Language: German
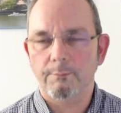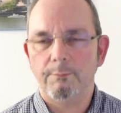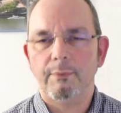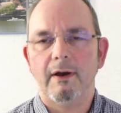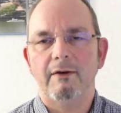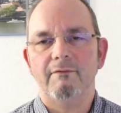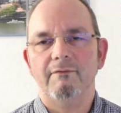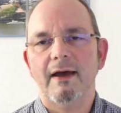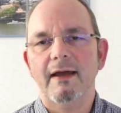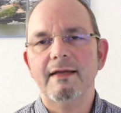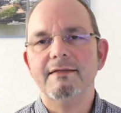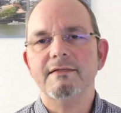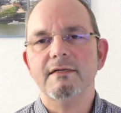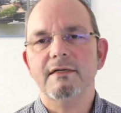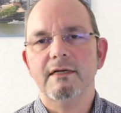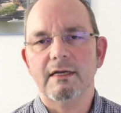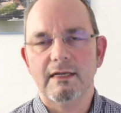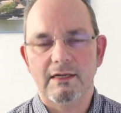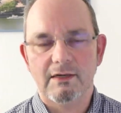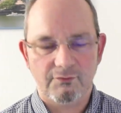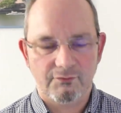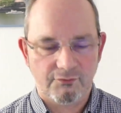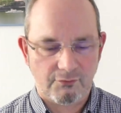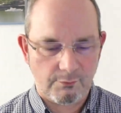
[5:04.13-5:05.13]
ein paar weitere
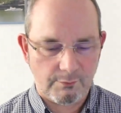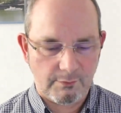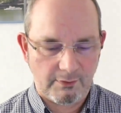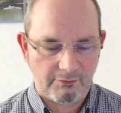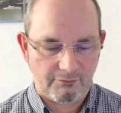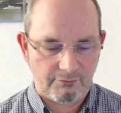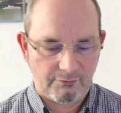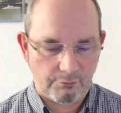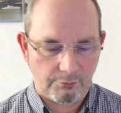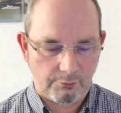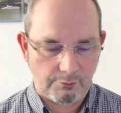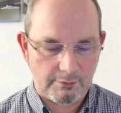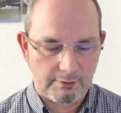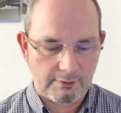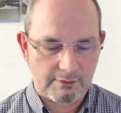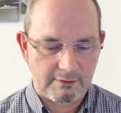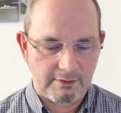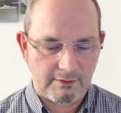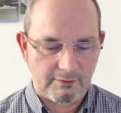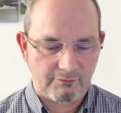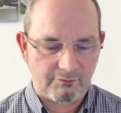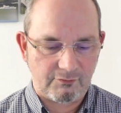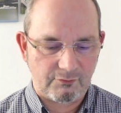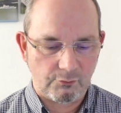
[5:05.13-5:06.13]
Informationen
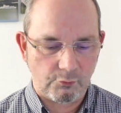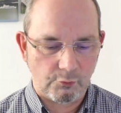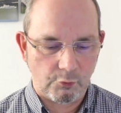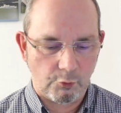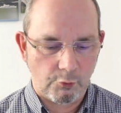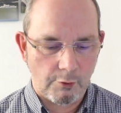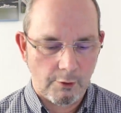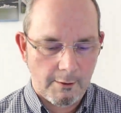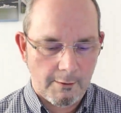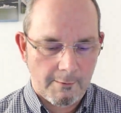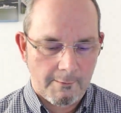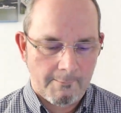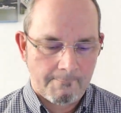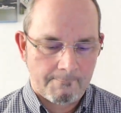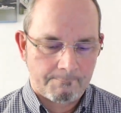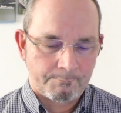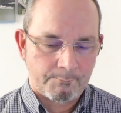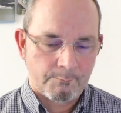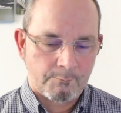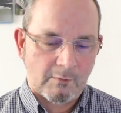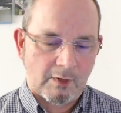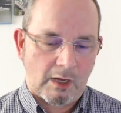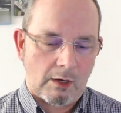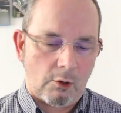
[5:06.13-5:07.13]
dazu.
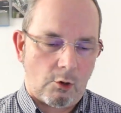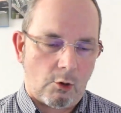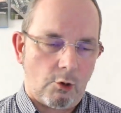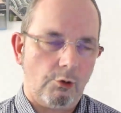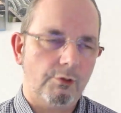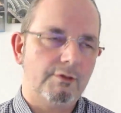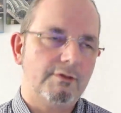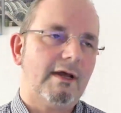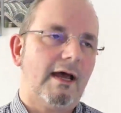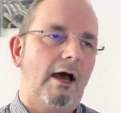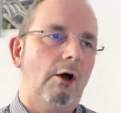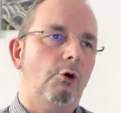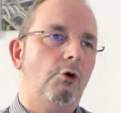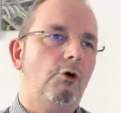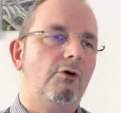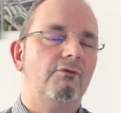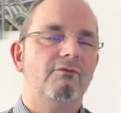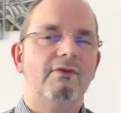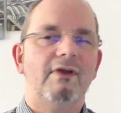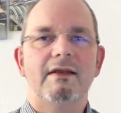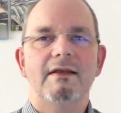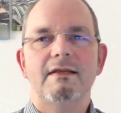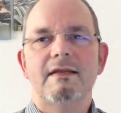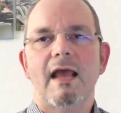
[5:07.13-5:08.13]
Und
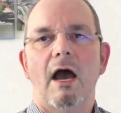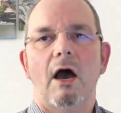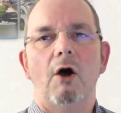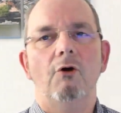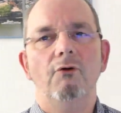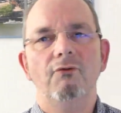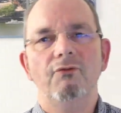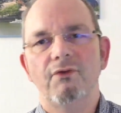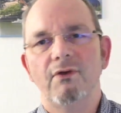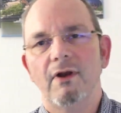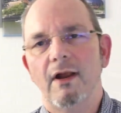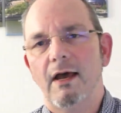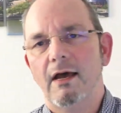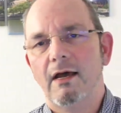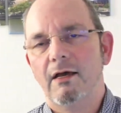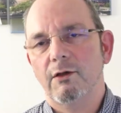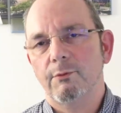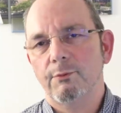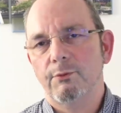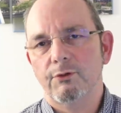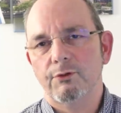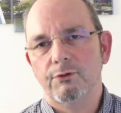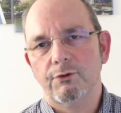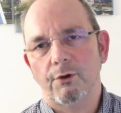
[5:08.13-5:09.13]
auch wenn die
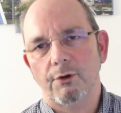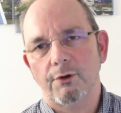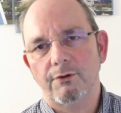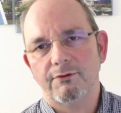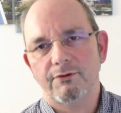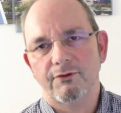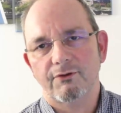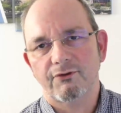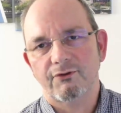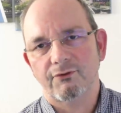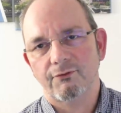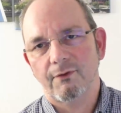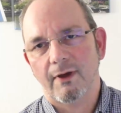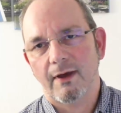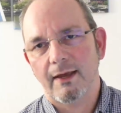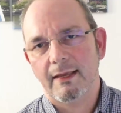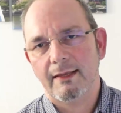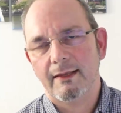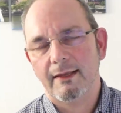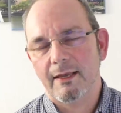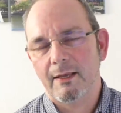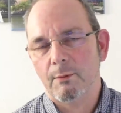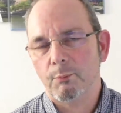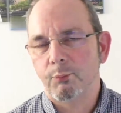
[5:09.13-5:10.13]
Auflage bedeutet
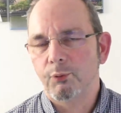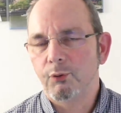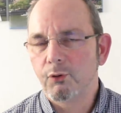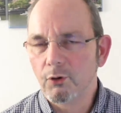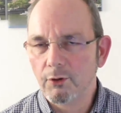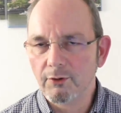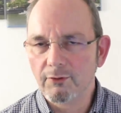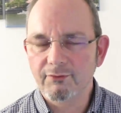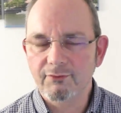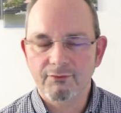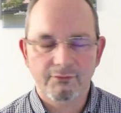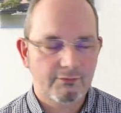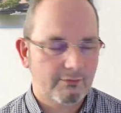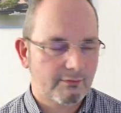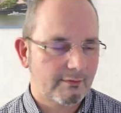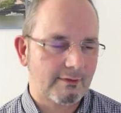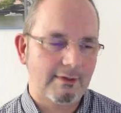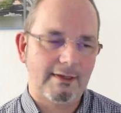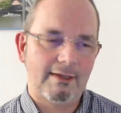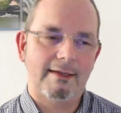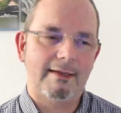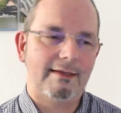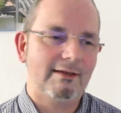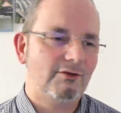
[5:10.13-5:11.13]
2G plus,
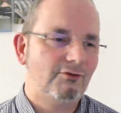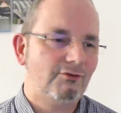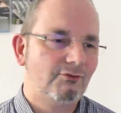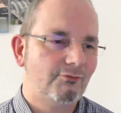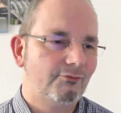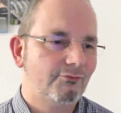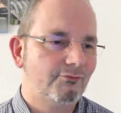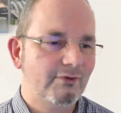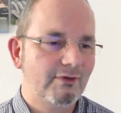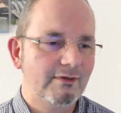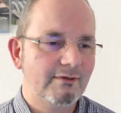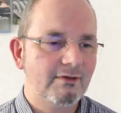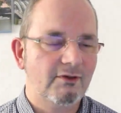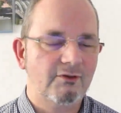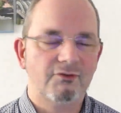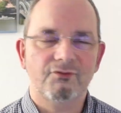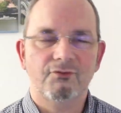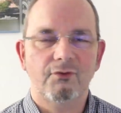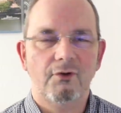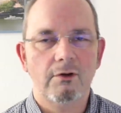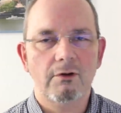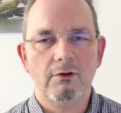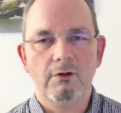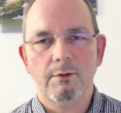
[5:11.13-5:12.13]
ich finde das
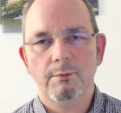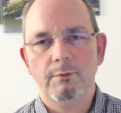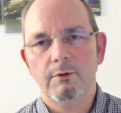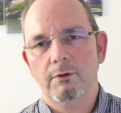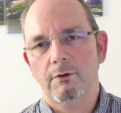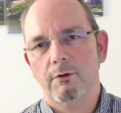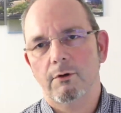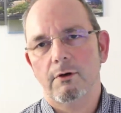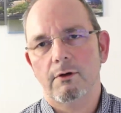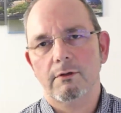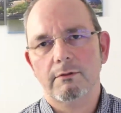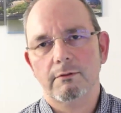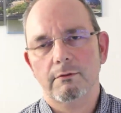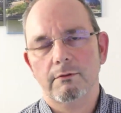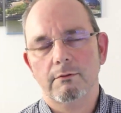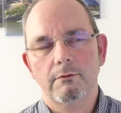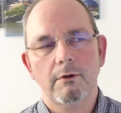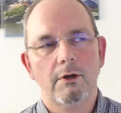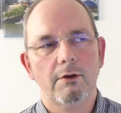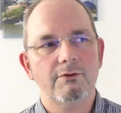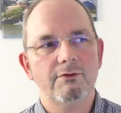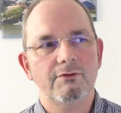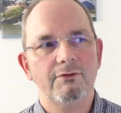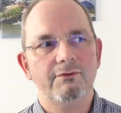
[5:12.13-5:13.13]
vollkommen in Ordnung.
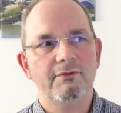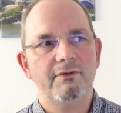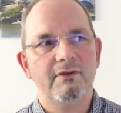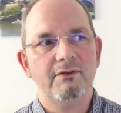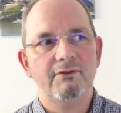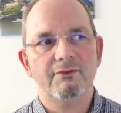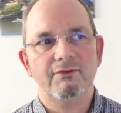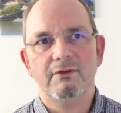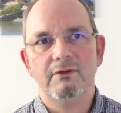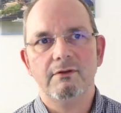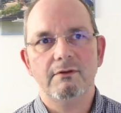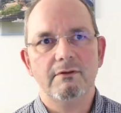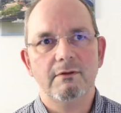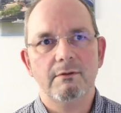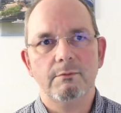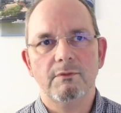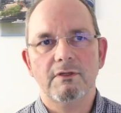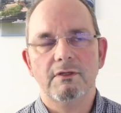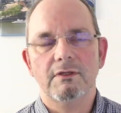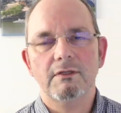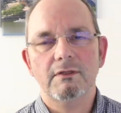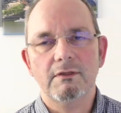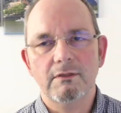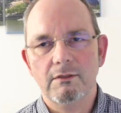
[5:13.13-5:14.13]
Leute, wir sind im
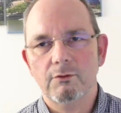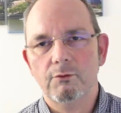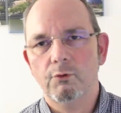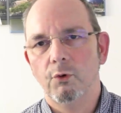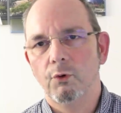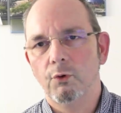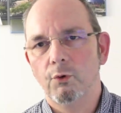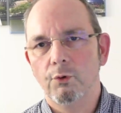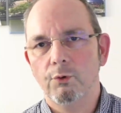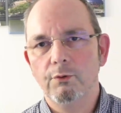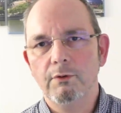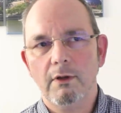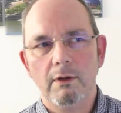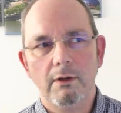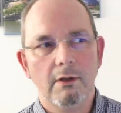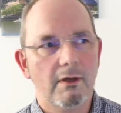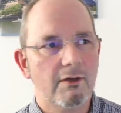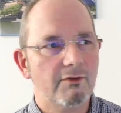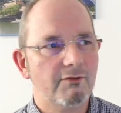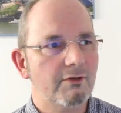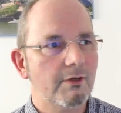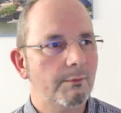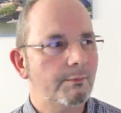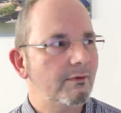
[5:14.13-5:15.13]
dritten
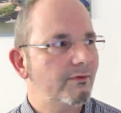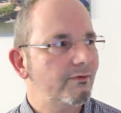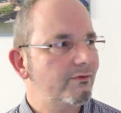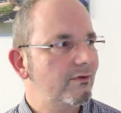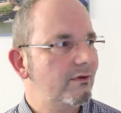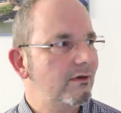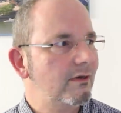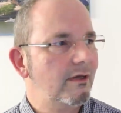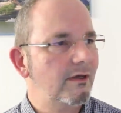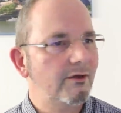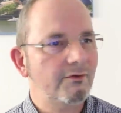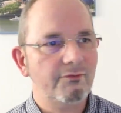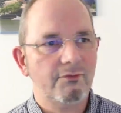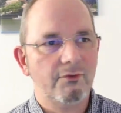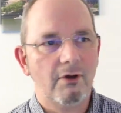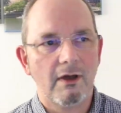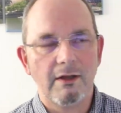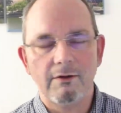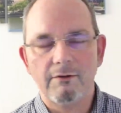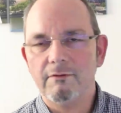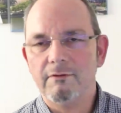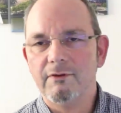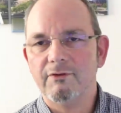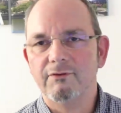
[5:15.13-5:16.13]
Corona-Jahr. Ich habe jetzt gelernt, vor
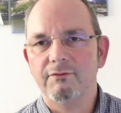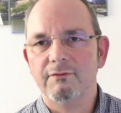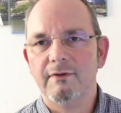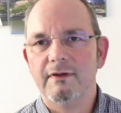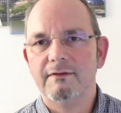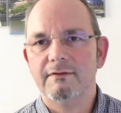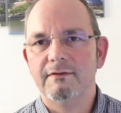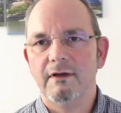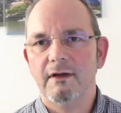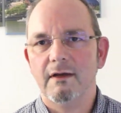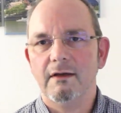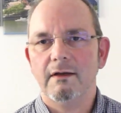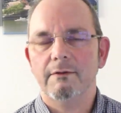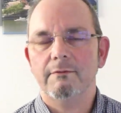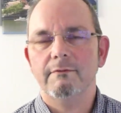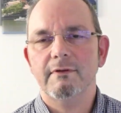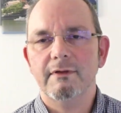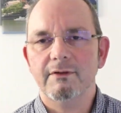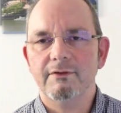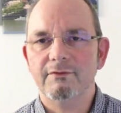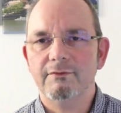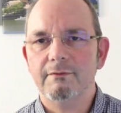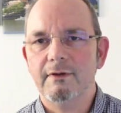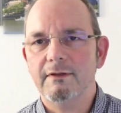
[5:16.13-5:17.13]
ein oder zwei Tagen haben wir
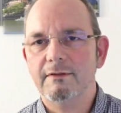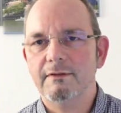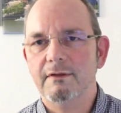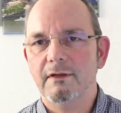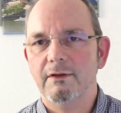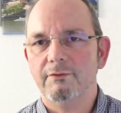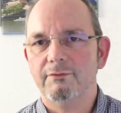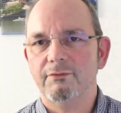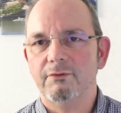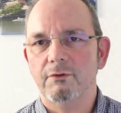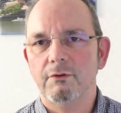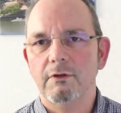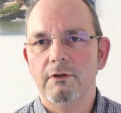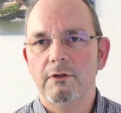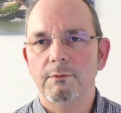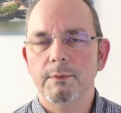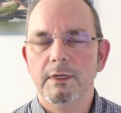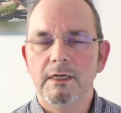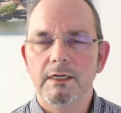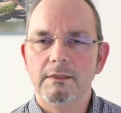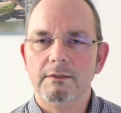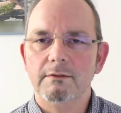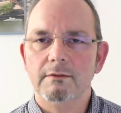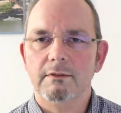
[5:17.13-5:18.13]
das zweite Jahr voll
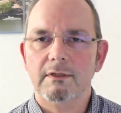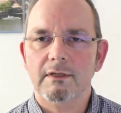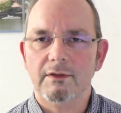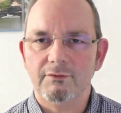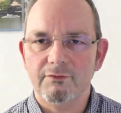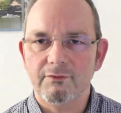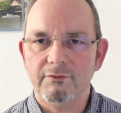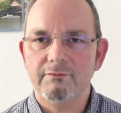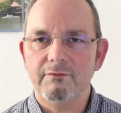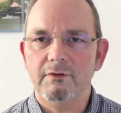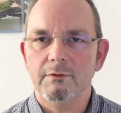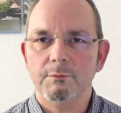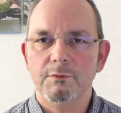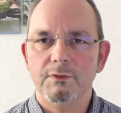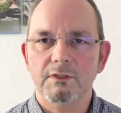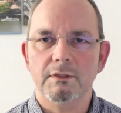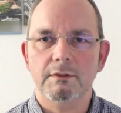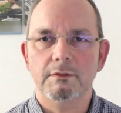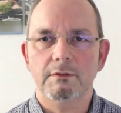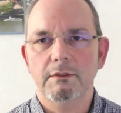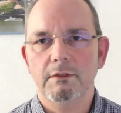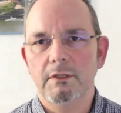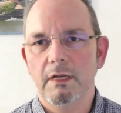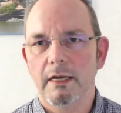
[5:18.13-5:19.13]
gemacht. Jetzt sind wir im
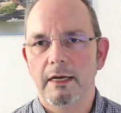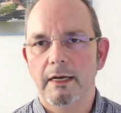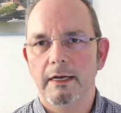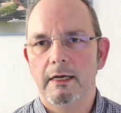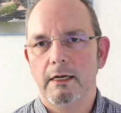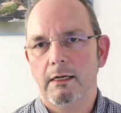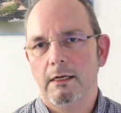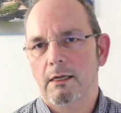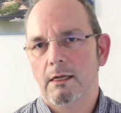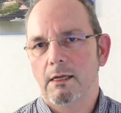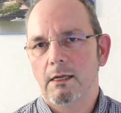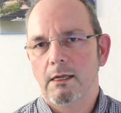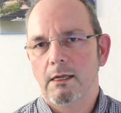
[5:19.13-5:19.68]
dritten Jahr.